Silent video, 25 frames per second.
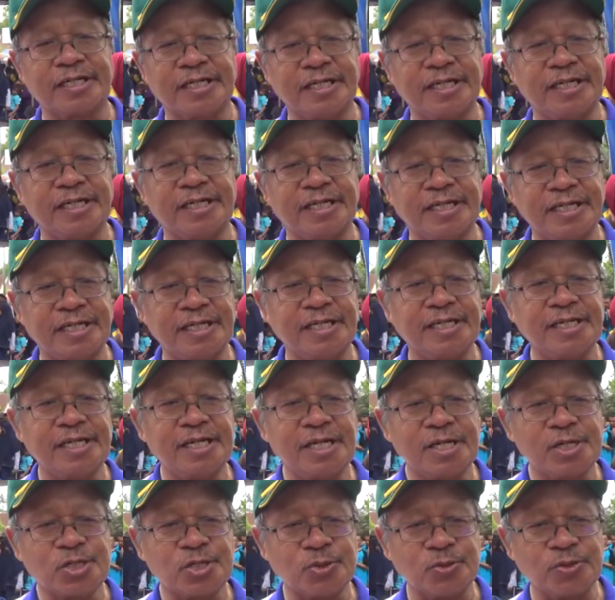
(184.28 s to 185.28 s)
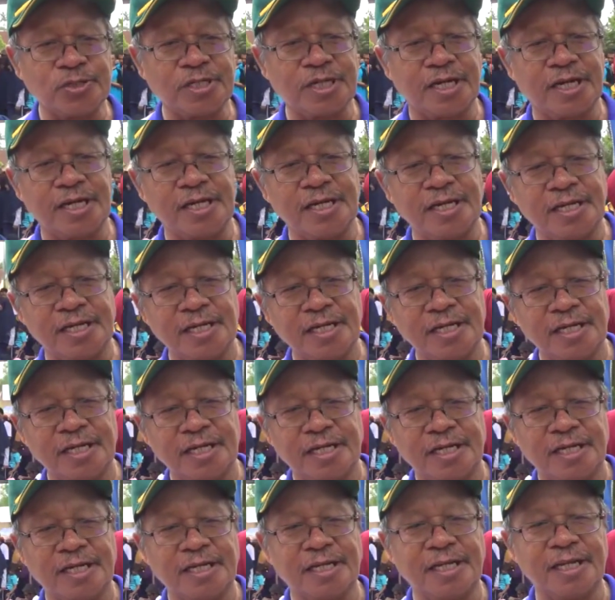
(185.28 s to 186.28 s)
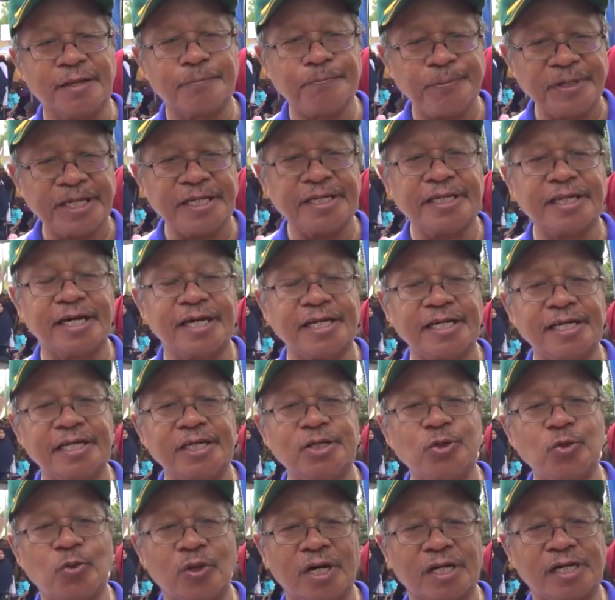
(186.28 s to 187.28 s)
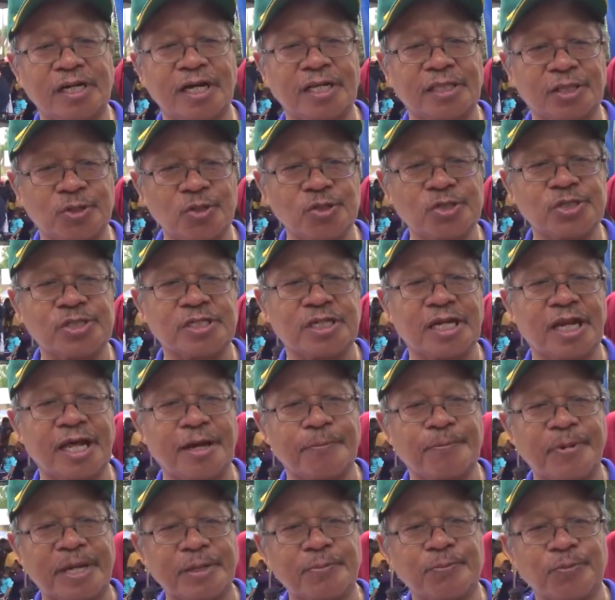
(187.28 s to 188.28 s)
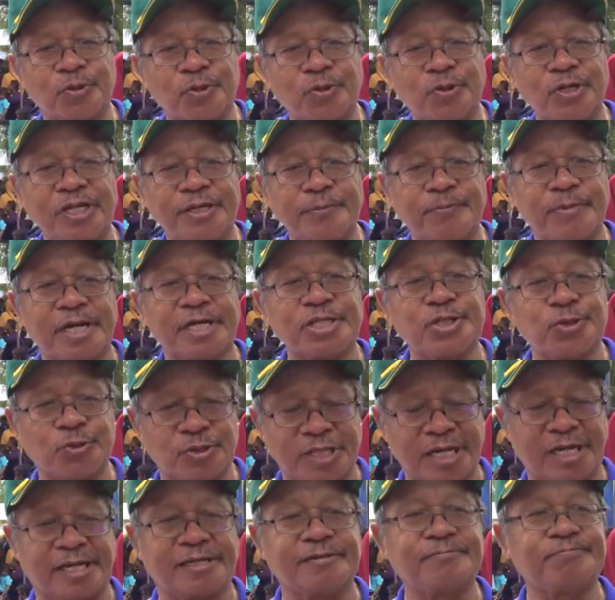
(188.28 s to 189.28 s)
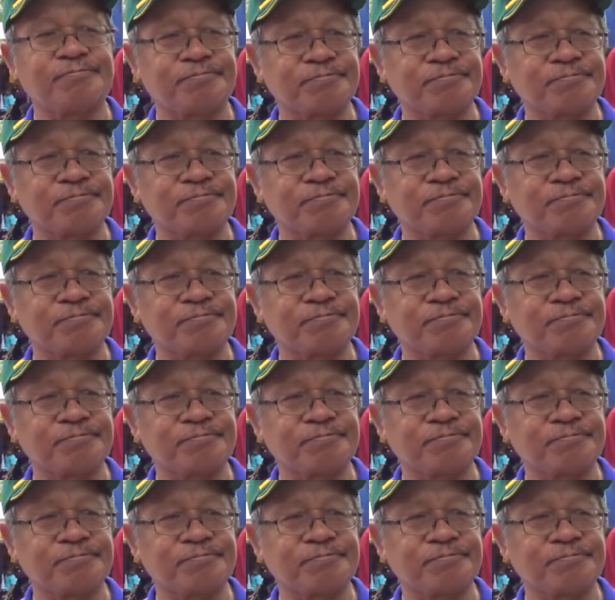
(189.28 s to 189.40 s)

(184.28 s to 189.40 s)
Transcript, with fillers: negeri ini sudah uh, lebih dari 285 juta.